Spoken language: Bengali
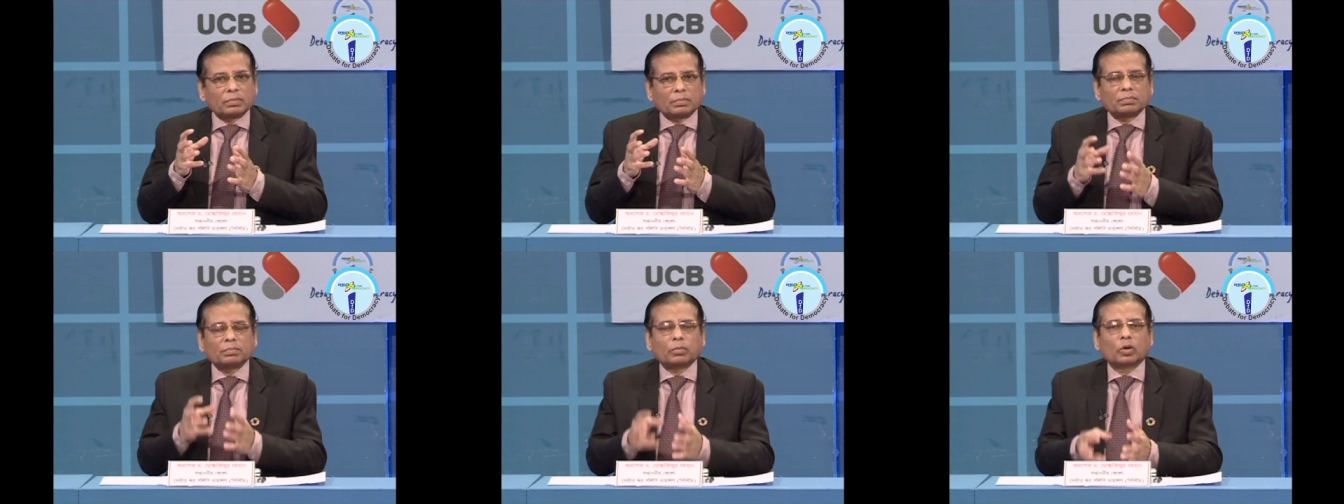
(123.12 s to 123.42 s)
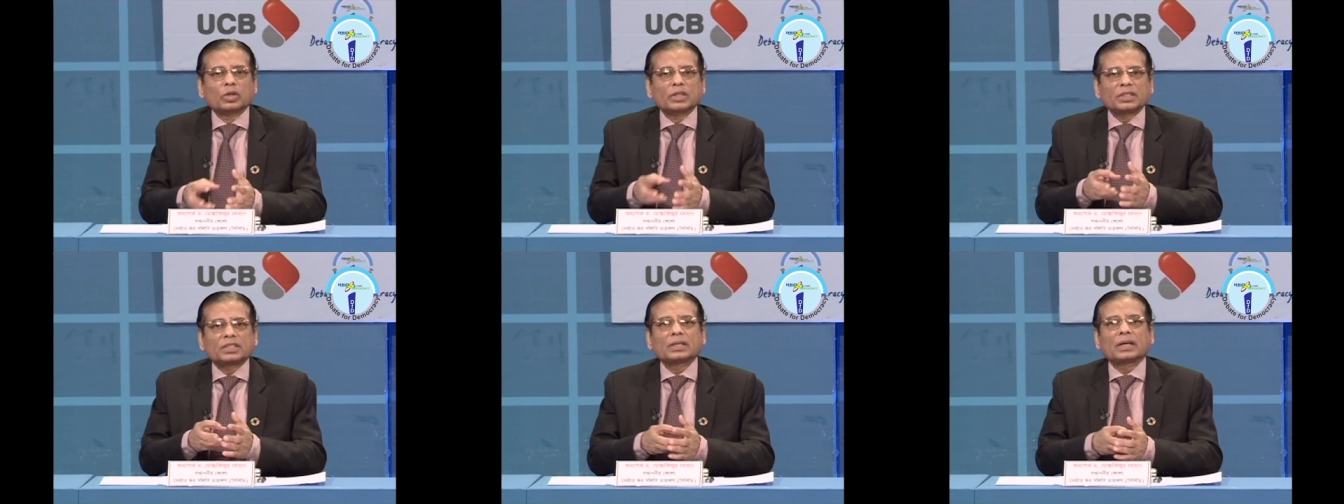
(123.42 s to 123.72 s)

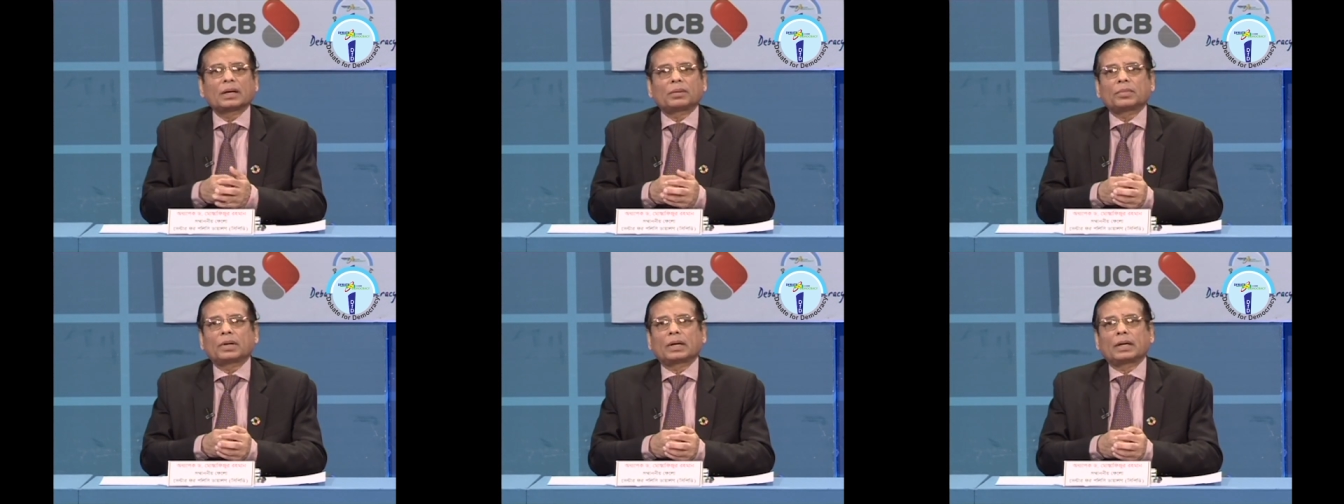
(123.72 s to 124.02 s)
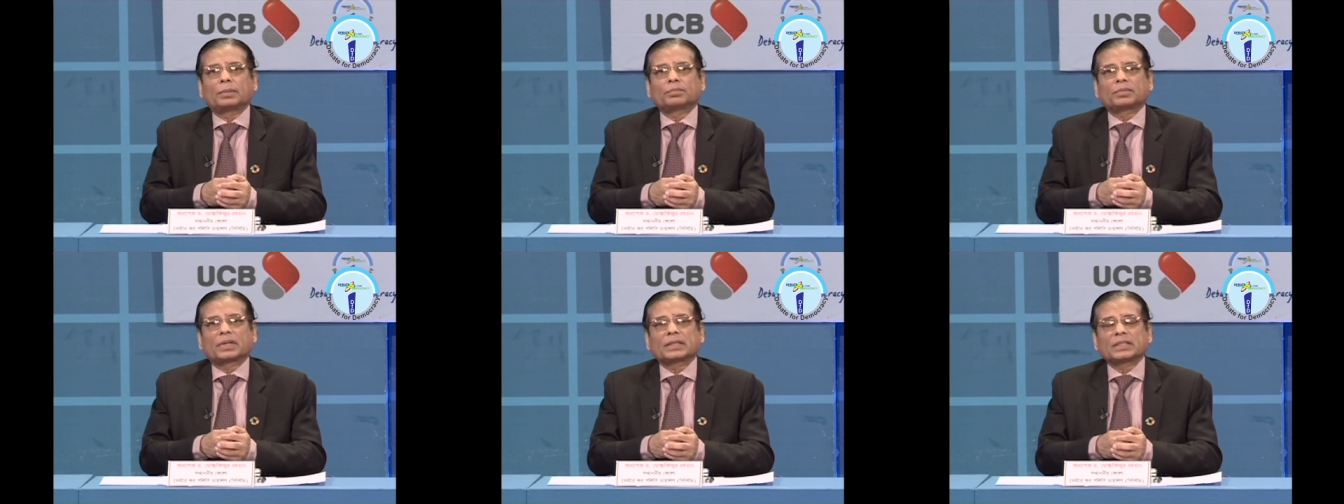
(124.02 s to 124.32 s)
বলেছি
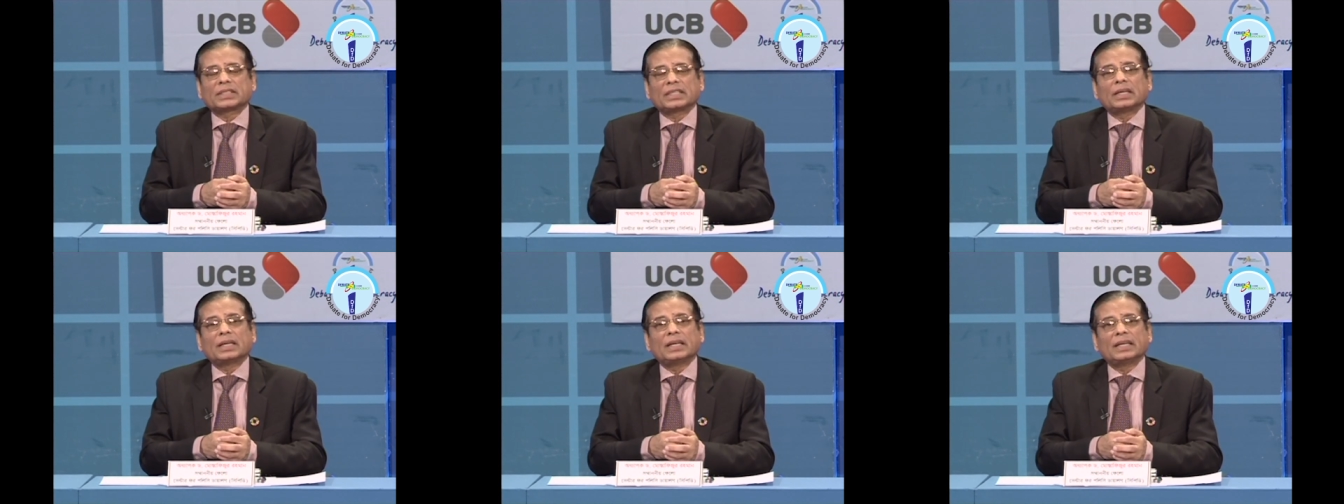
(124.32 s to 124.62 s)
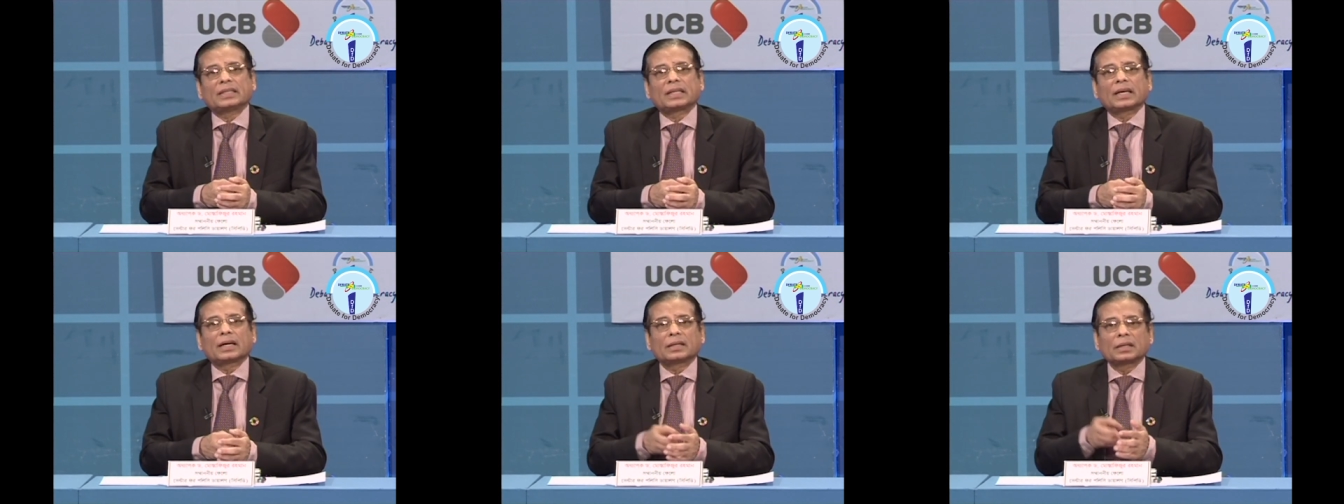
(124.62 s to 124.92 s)
আমরা যে
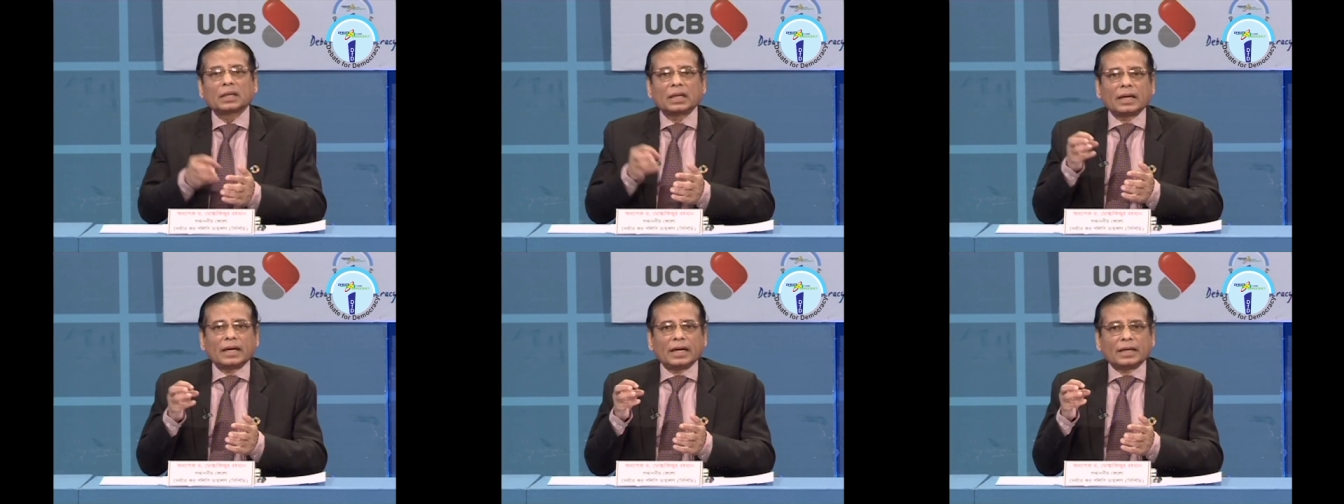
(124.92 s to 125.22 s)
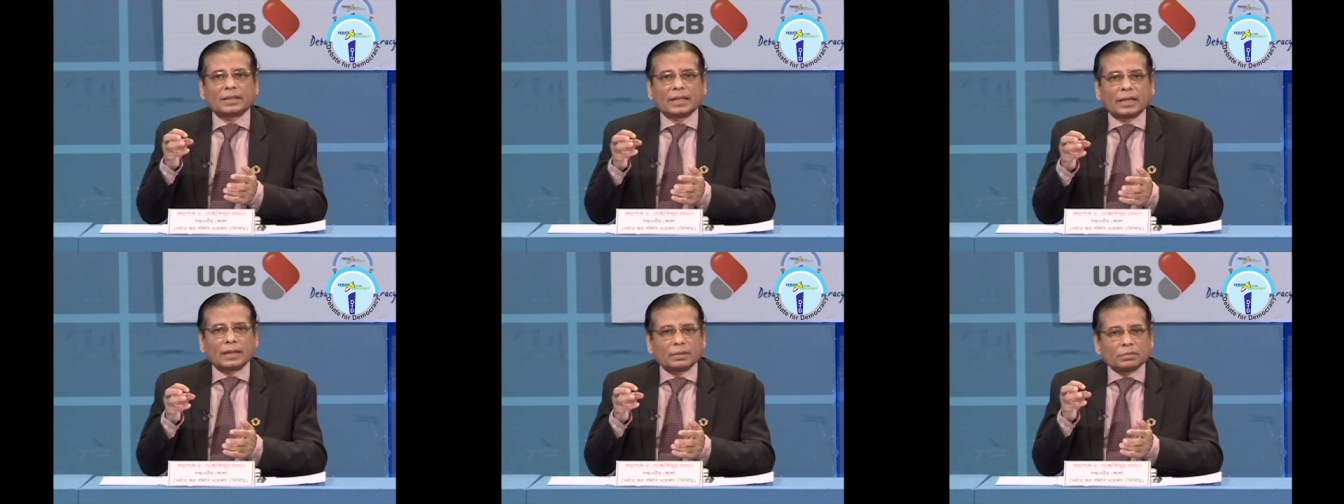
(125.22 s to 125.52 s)
এটা
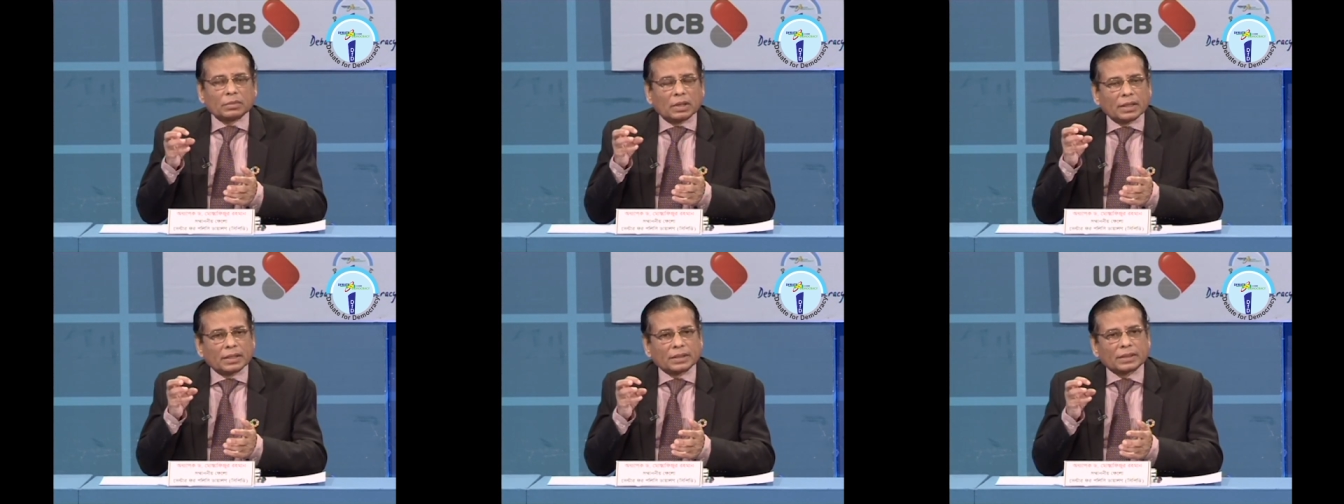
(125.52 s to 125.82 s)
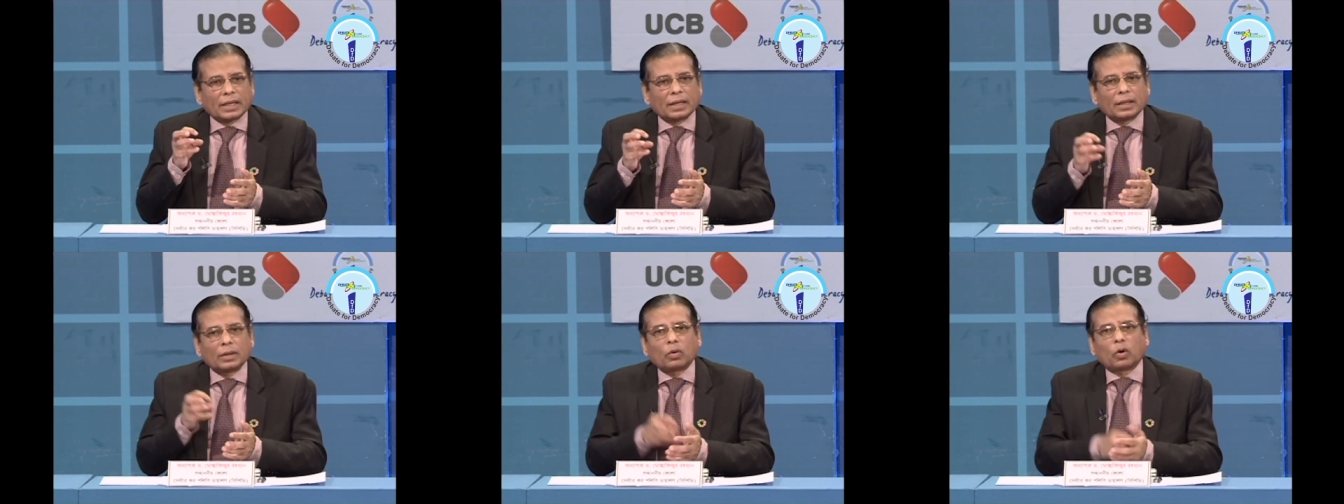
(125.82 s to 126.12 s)
এটা
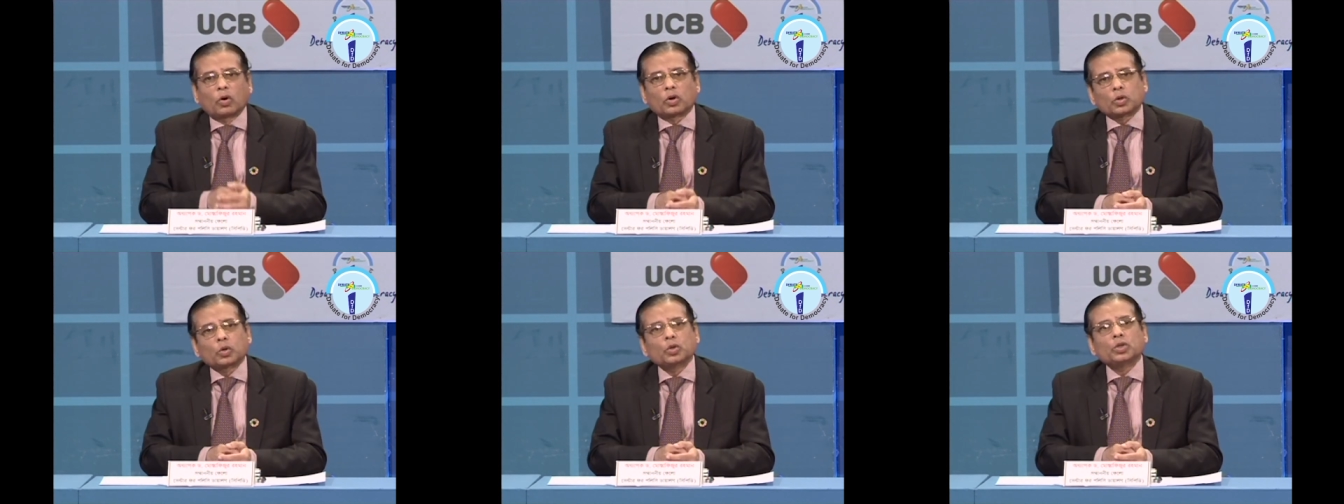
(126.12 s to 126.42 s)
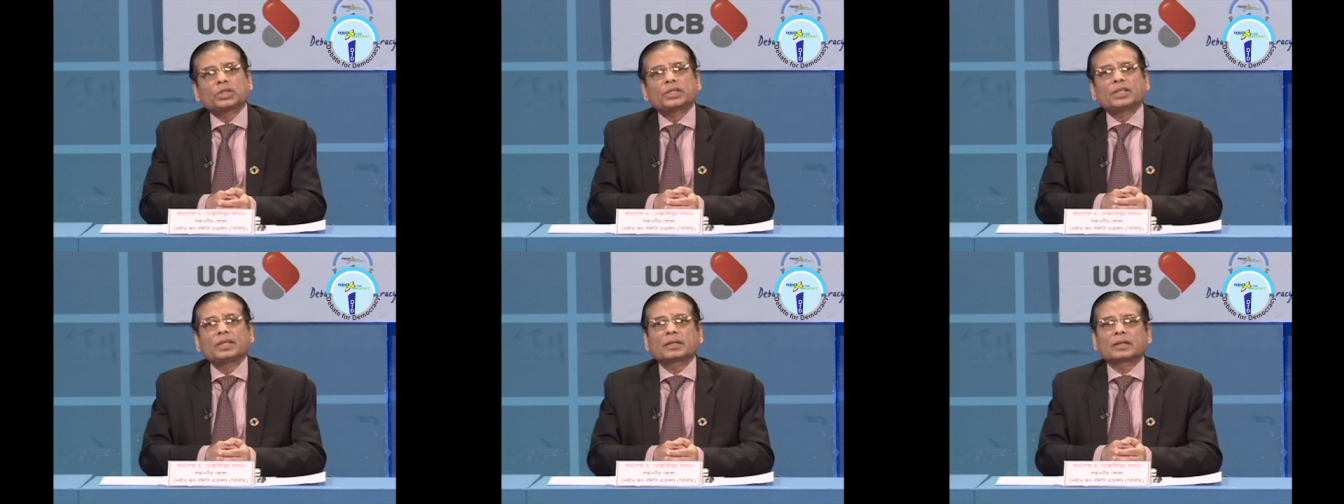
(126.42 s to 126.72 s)
এটা
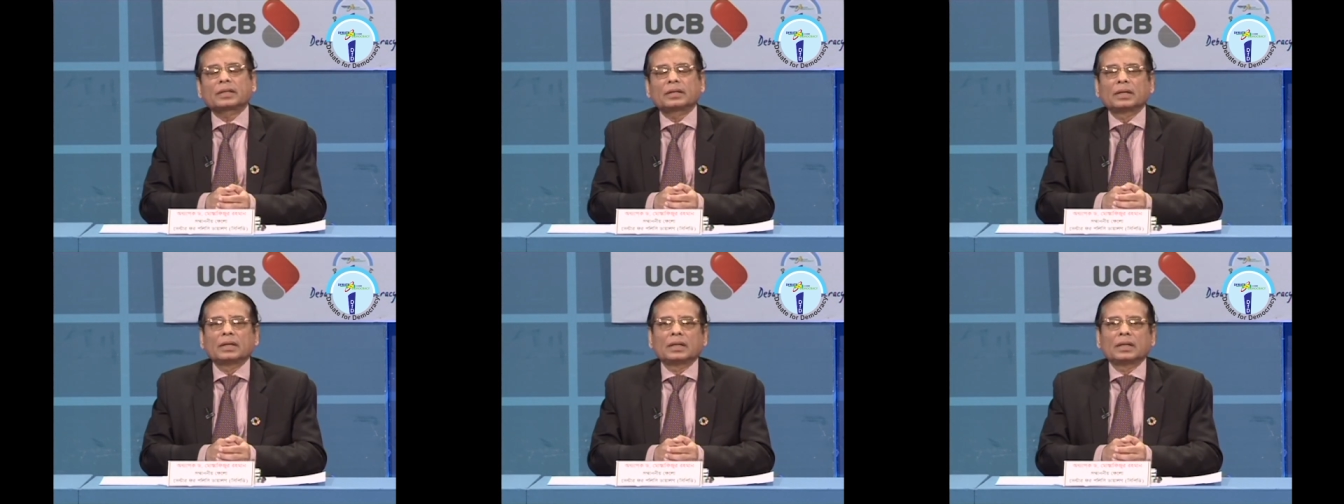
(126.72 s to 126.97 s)
অনৈতিক